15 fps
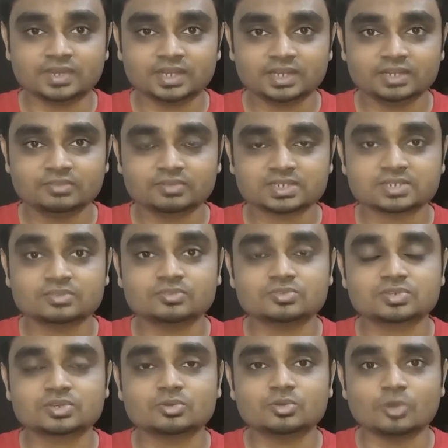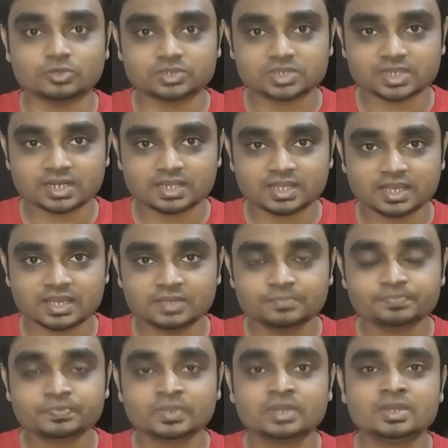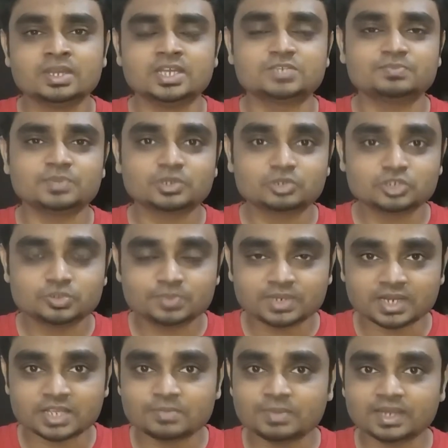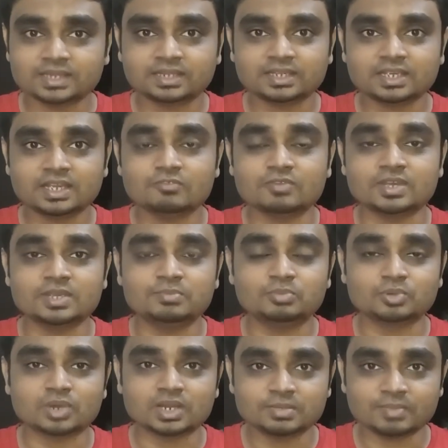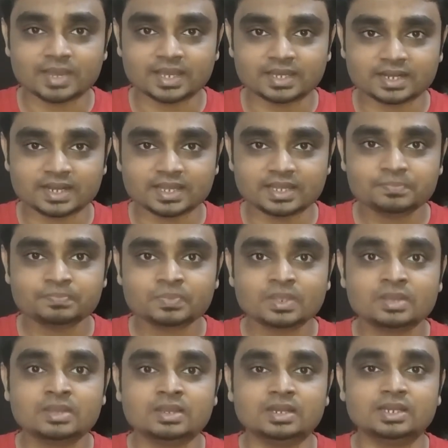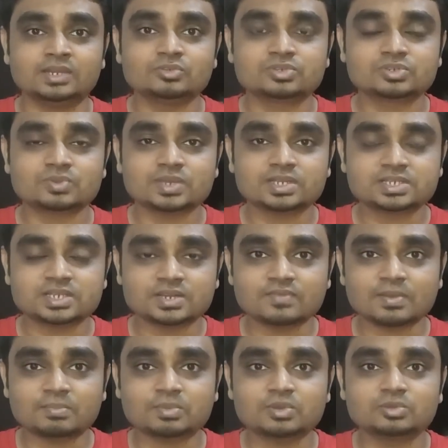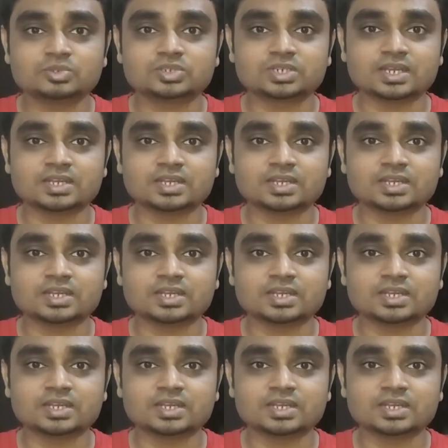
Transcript: वर्जन उसको लॉन्च कर दिया है इसमें कुछ भी नई बात नहीं है वही पुरानी माइक्रा है लेकिन उसको सिर्फ आपको कुछ नए